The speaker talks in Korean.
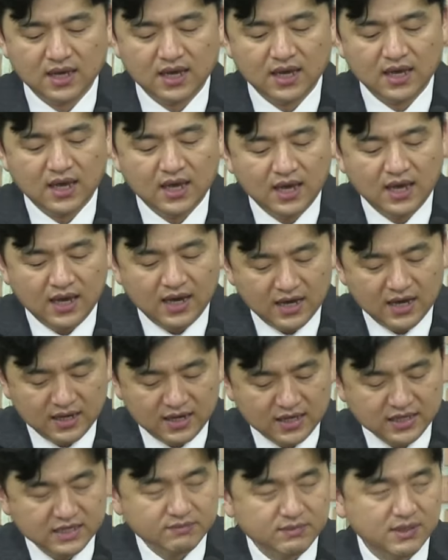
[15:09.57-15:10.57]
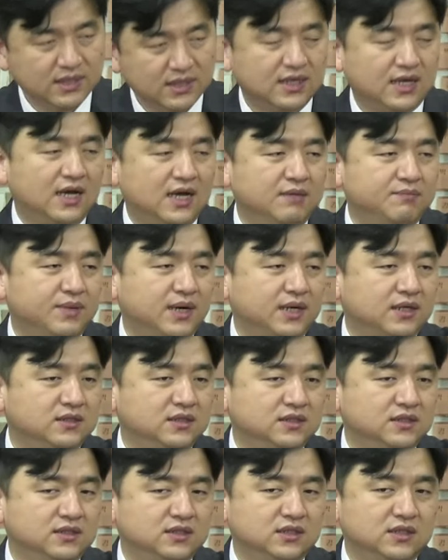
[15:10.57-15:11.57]
하나님에 대한 바른
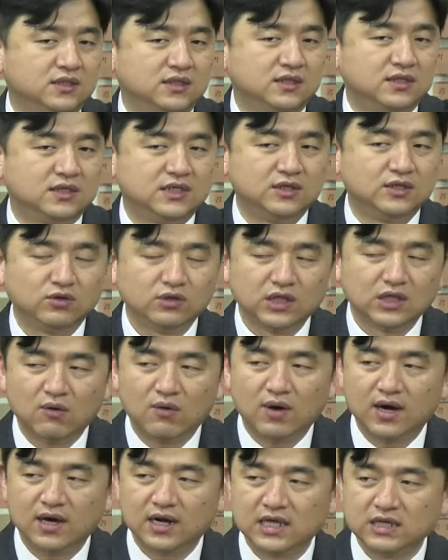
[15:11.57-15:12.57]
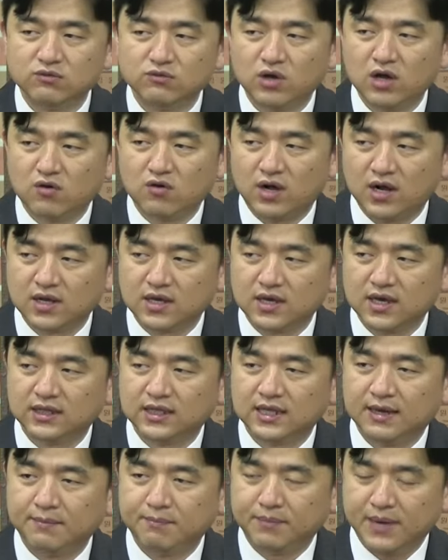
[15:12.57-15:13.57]
인식, 그리고 나와 하나님과의 관계에
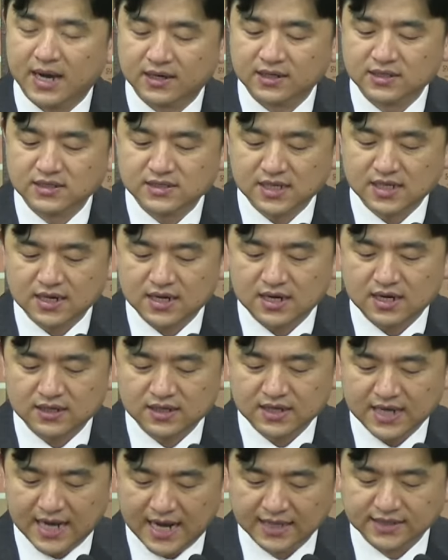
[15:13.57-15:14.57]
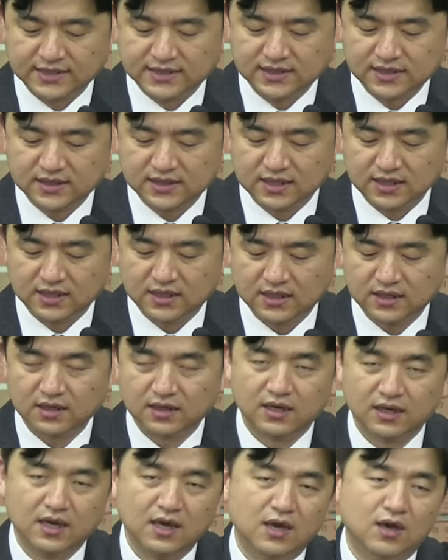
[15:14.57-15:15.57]
대한 바른 생각을 가질 때에
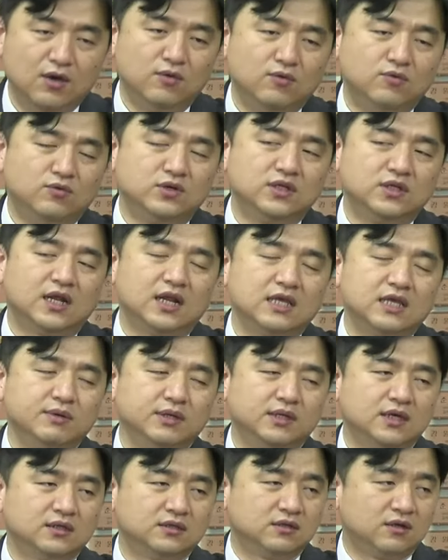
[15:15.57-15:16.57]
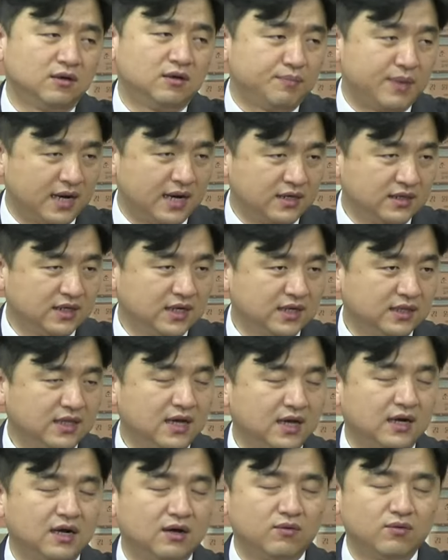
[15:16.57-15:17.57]
우리는 하나님에 대해서 바르게
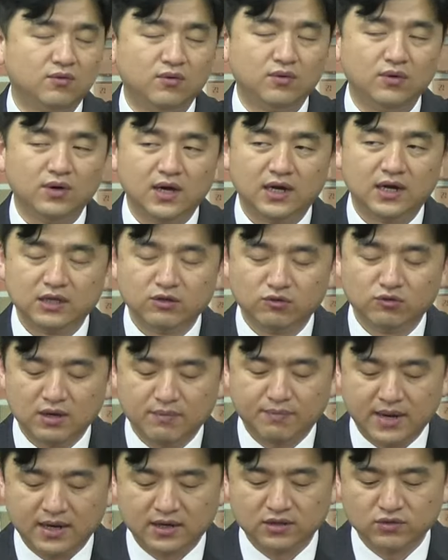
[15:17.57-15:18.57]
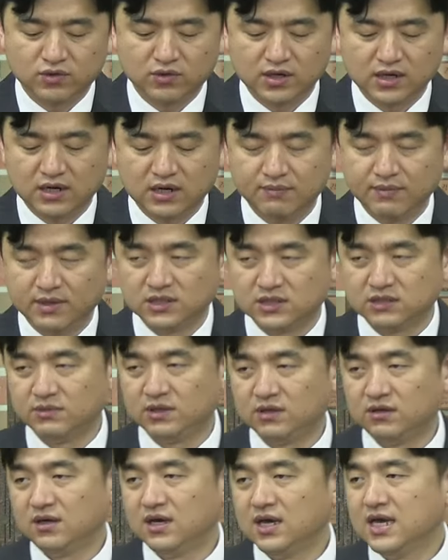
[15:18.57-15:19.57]
나아가고 하나님과 바른 관계를 맺으며
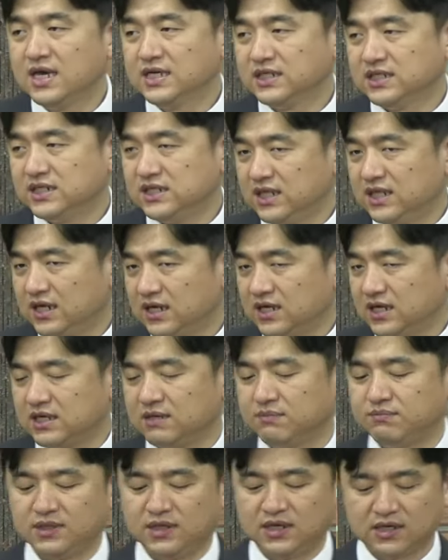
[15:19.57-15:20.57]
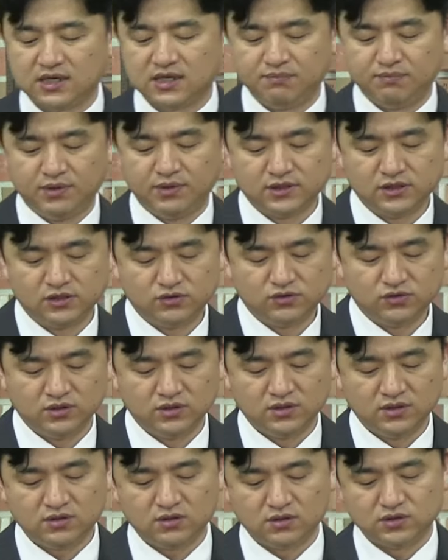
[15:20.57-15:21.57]
신앙의 깊이가 깊어질 수 있는
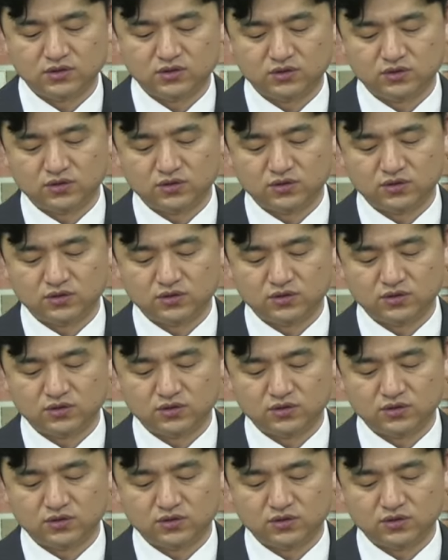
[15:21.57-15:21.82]
것이죠.